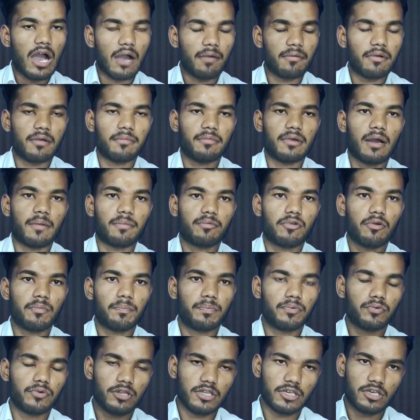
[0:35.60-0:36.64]
अब हम आपको
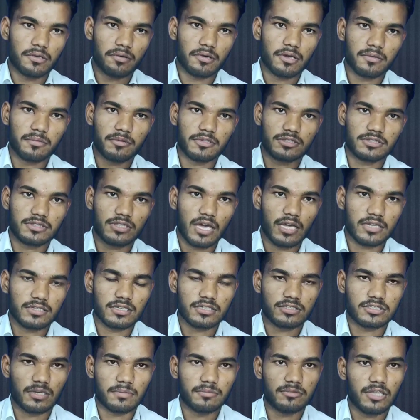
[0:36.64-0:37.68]
पूरी खबर विस्तार
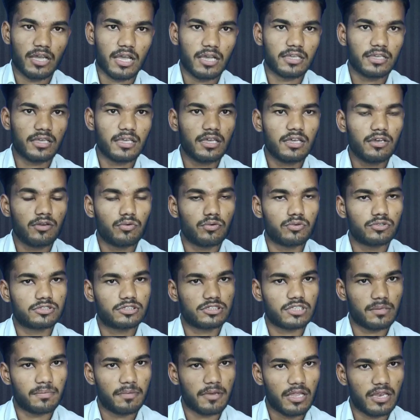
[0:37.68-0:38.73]
से समझाएंगे
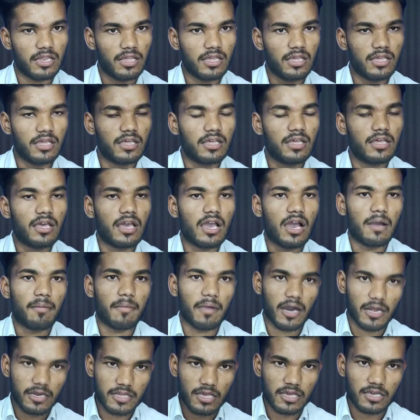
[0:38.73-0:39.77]
उससे पहले
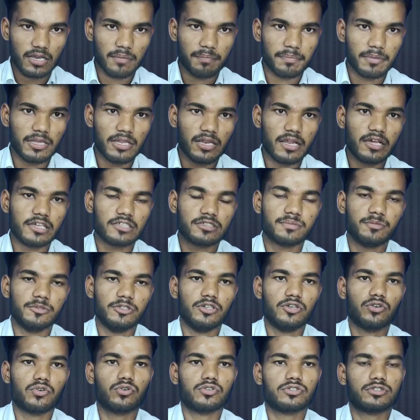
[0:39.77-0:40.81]
हमारी एक अपील है इस
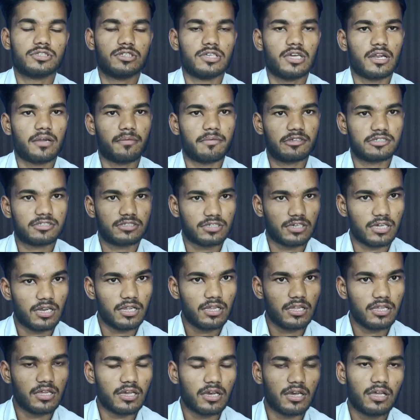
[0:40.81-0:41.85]
वीडियो को शेयर अवश्य
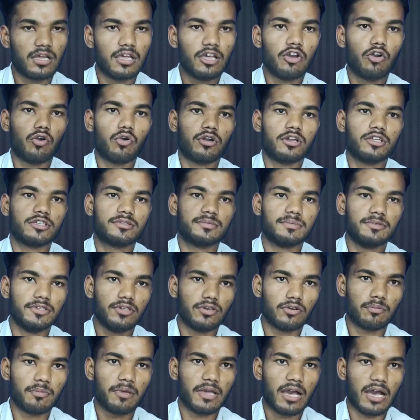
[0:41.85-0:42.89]
करें और इस
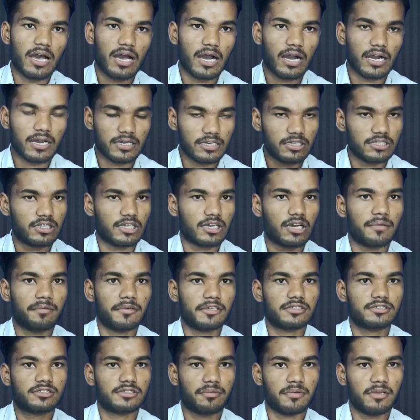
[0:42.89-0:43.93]
वीडियो में आखिरी तक
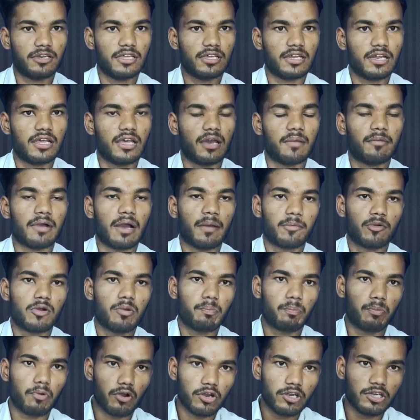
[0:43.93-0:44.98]
अवश्य बने रहें हम आपको
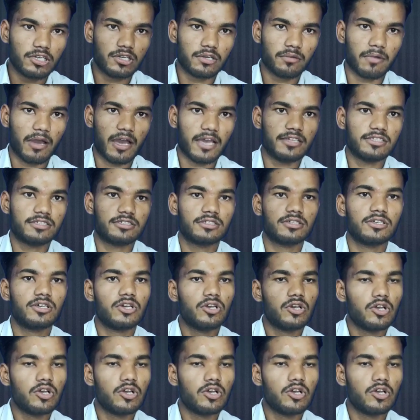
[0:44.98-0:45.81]
पॉइंट वाइज